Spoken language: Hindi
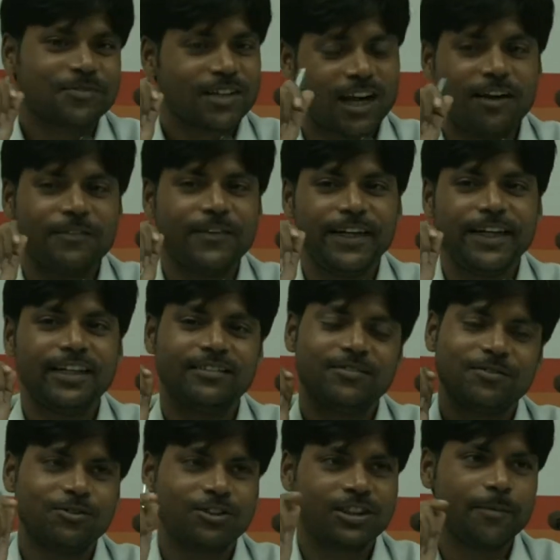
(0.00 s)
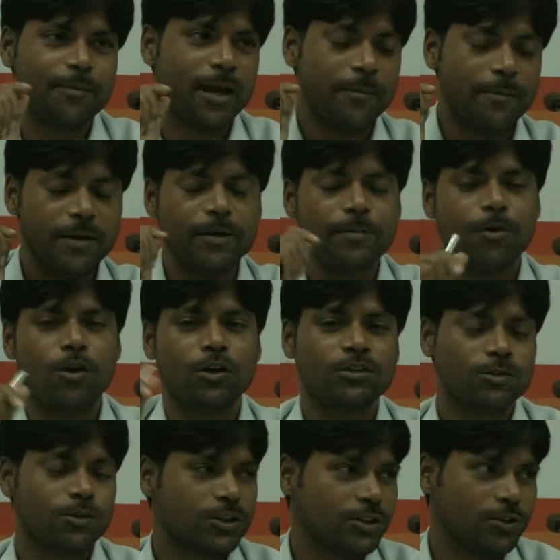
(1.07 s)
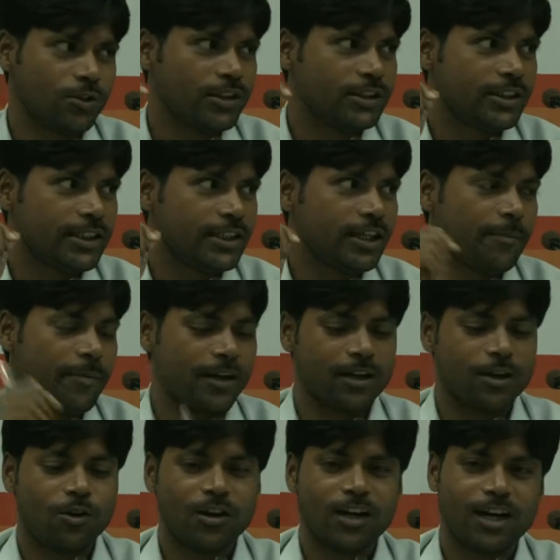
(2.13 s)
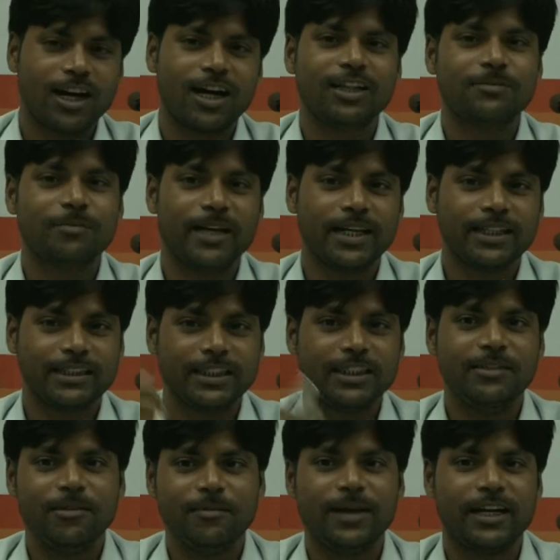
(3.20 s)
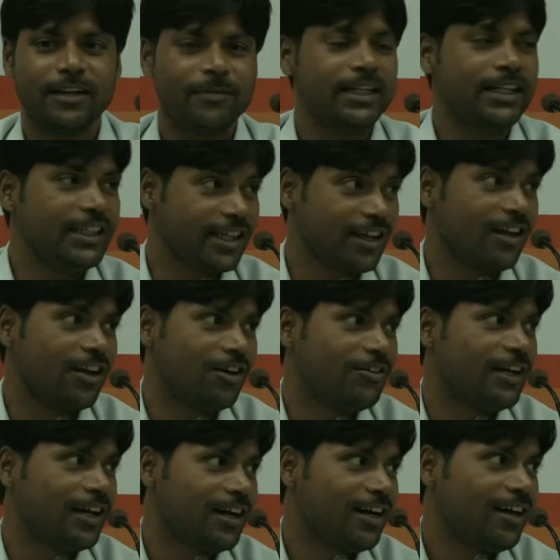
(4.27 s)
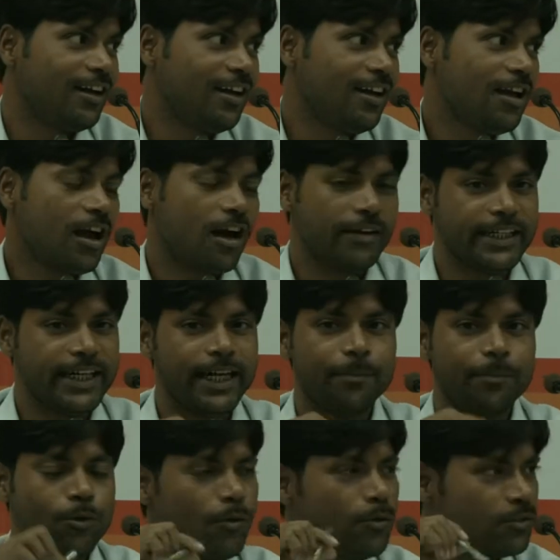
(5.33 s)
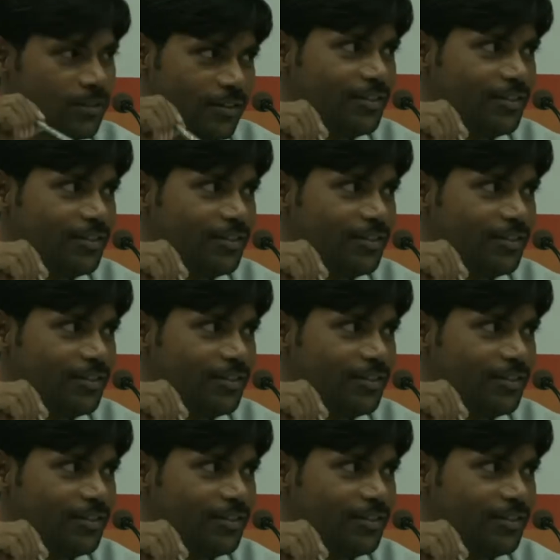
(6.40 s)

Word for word: काफ़ी उस समय हमें भी बहुत खुशी हो रही थी कि हमारे गांव का कागज़ मैं दिल्ली में बैठे बैठे निकाला हूँ यहाँ और ये आपको